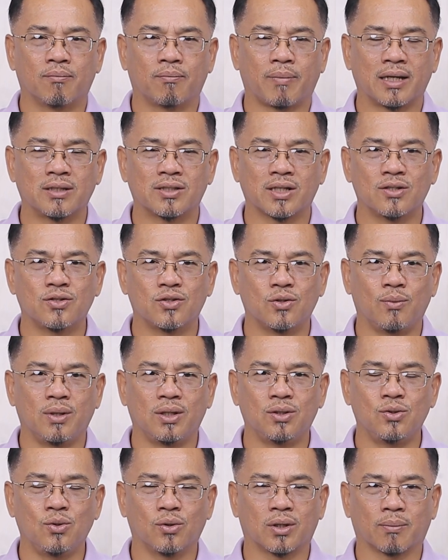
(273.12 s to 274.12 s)
ไปใช้ชี
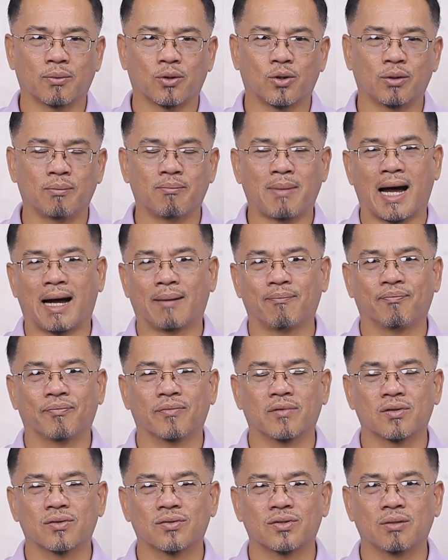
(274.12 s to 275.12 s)
วิตอยู่กับคนบาป
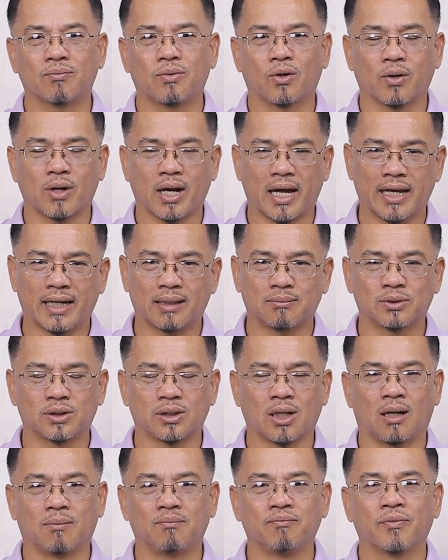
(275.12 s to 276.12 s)
ซึ่งพระองค์ก็ให้
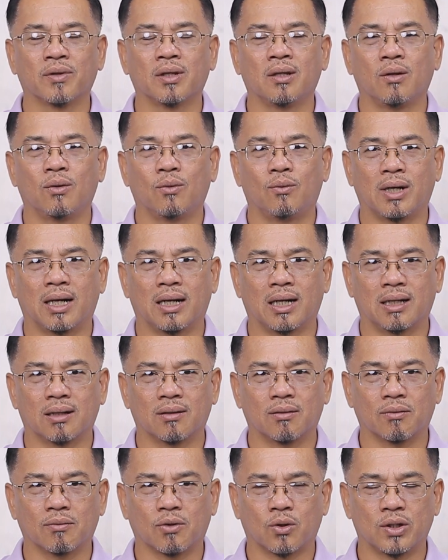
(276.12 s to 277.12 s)
คำตอบว่า
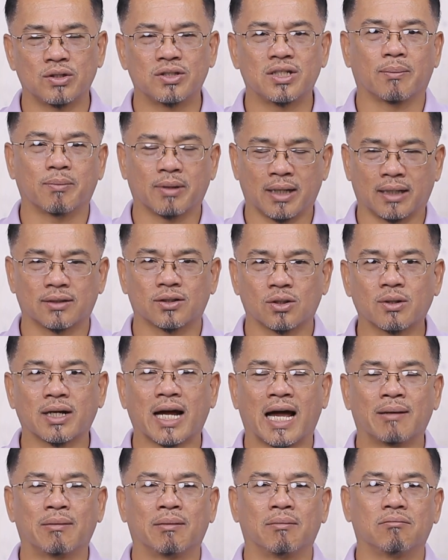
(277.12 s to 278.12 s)
คนเจ็บนะต้อง
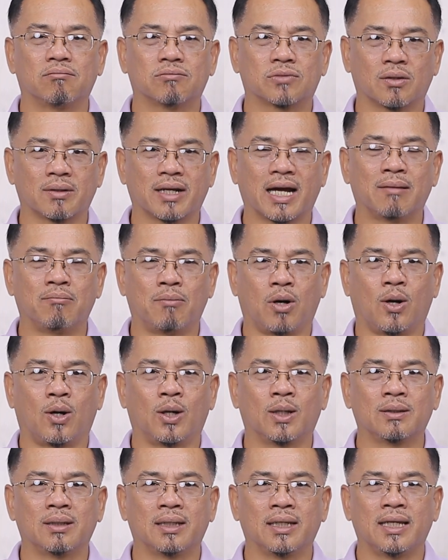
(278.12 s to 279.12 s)
การต้องการหมอ
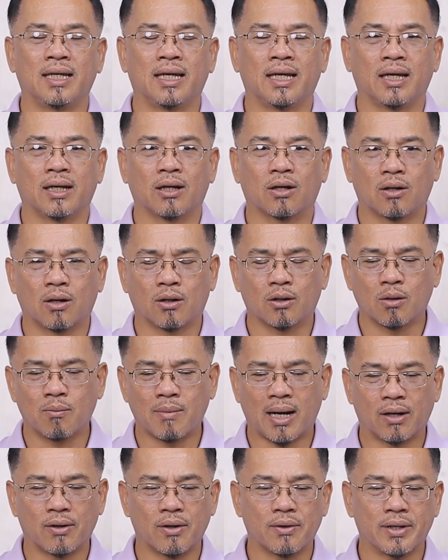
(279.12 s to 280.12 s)
เราก็
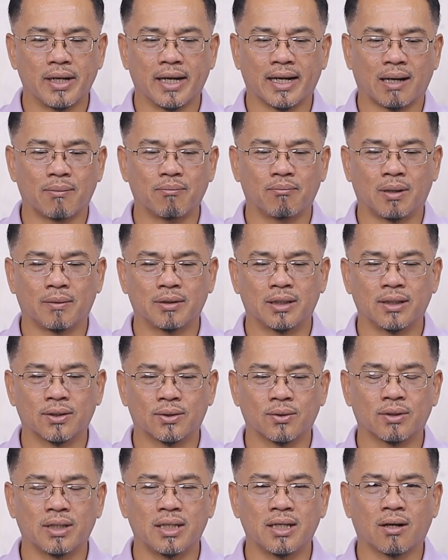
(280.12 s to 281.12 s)
มาเรื่อยๆครับมาถึง
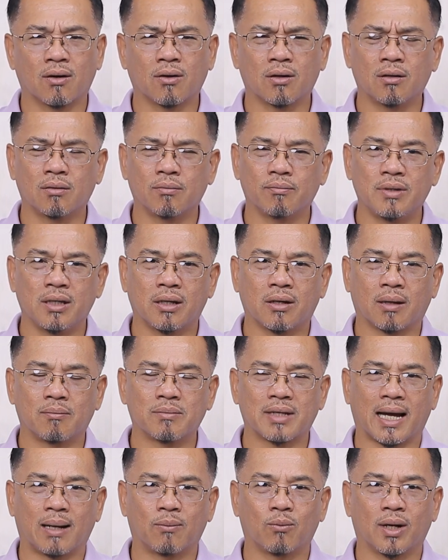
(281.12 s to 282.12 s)
ตรงนี้เขาก็มี
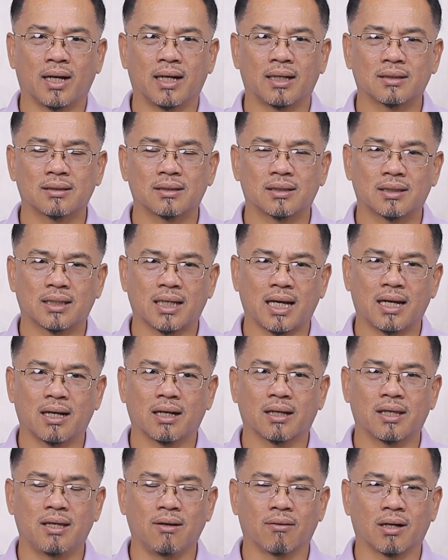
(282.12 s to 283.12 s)
คำถามว่าถ้า
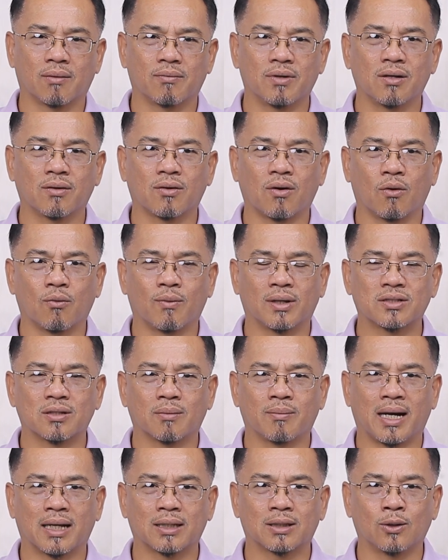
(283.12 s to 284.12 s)
เกี่ยวกับเรื่องของวันส
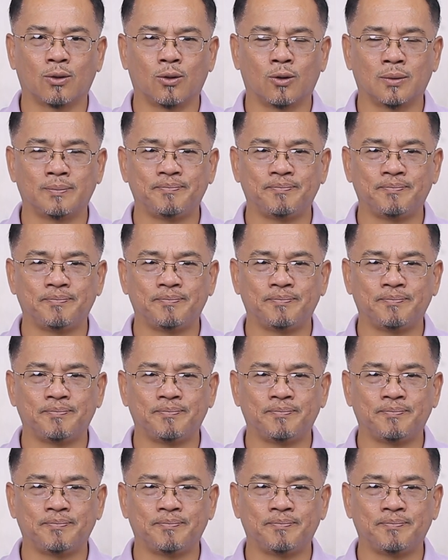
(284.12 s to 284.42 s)
บาโต